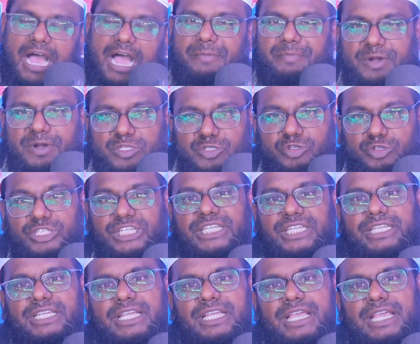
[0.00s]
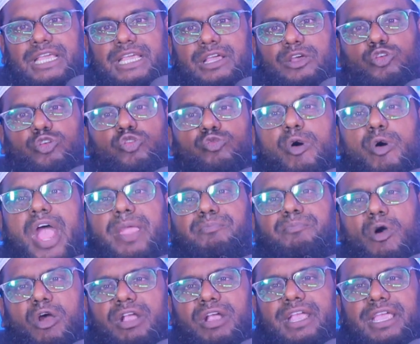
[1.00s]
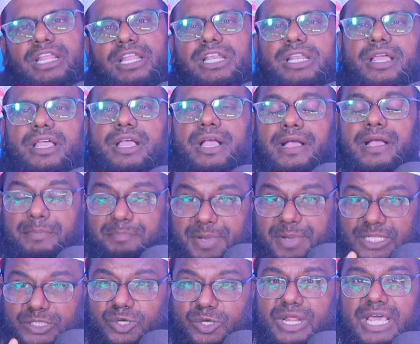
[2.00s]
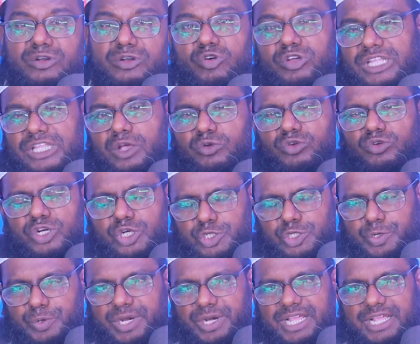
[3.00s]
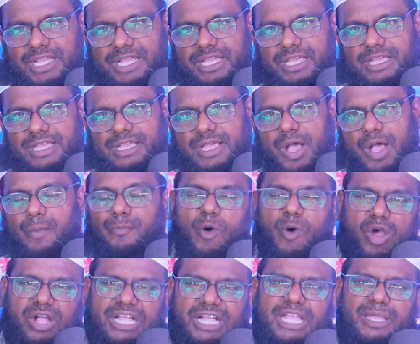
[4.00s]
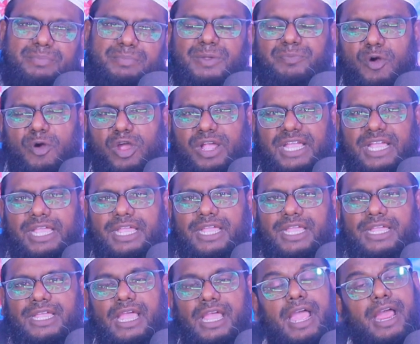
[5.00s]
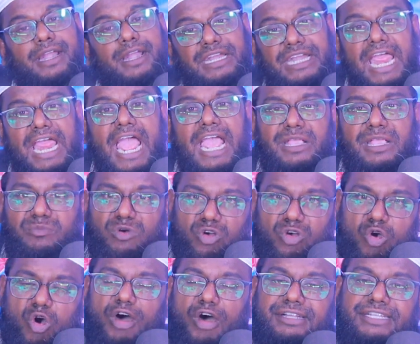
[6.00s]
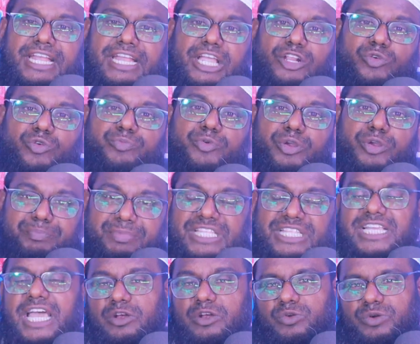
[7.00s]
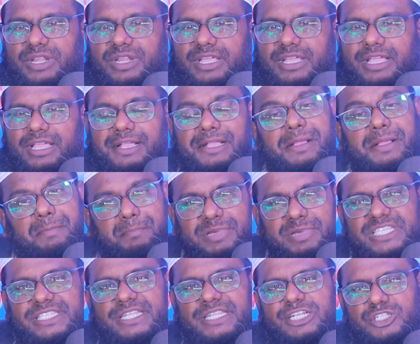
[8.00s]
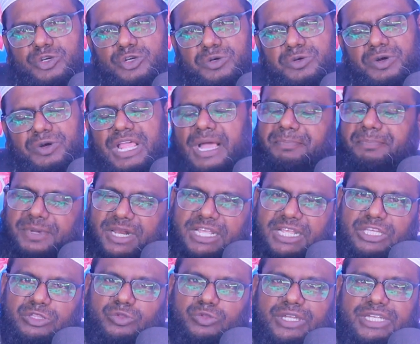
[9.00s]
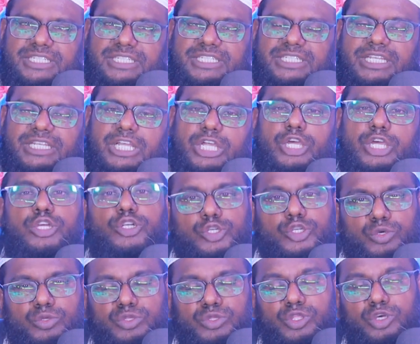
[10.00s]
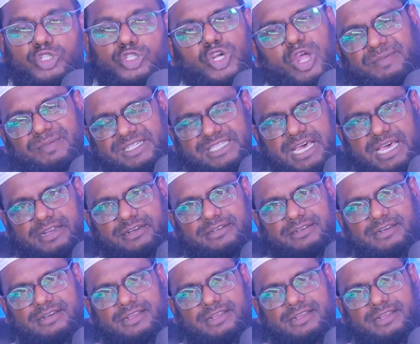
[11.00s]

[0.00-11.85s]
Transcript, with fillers: আপনারা যদি উভয় পক্ষের বেদনার কথাগুলো শুনে পক্ষে বিপক্ষে ন্যায় এবং অন্যায়ের উপর বিচার করে বিশ্লেষণ করে আপনারা কিন্তু একটি সুন্দর সমাধান